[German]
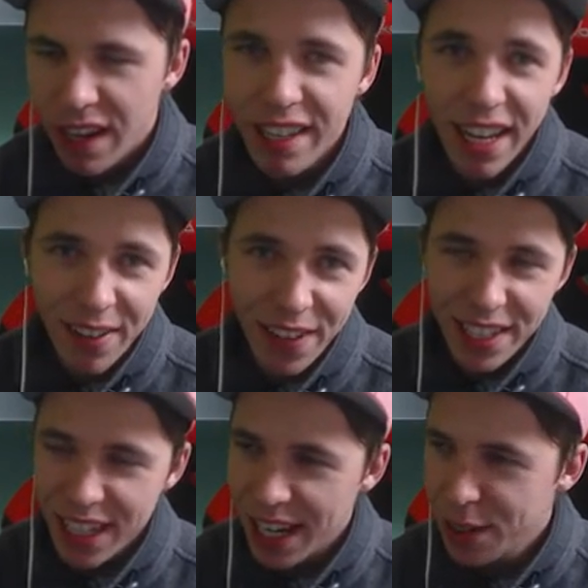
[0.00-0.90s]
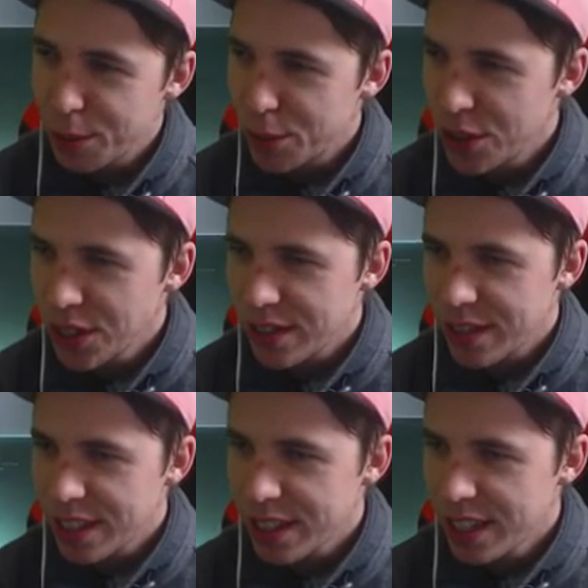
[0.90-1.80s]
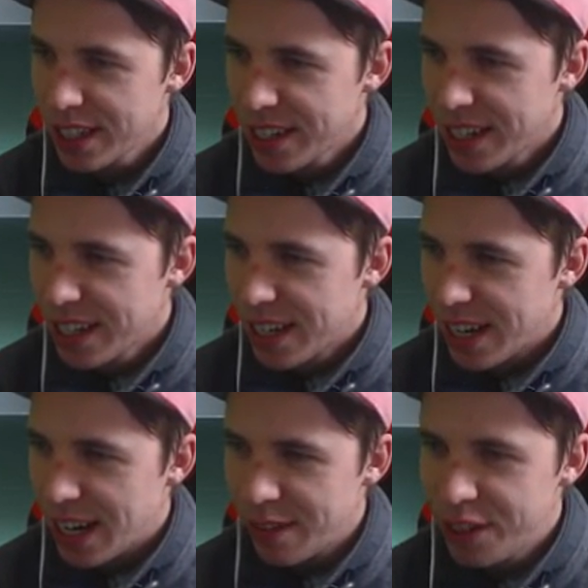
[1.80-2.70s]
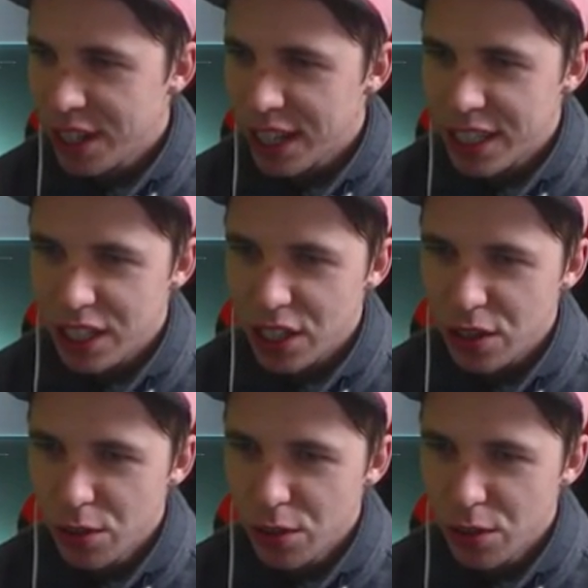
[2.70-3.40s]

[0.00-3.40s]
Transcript: Weil dann wäre es alles umsonst gewesen. Ah, wieder richtig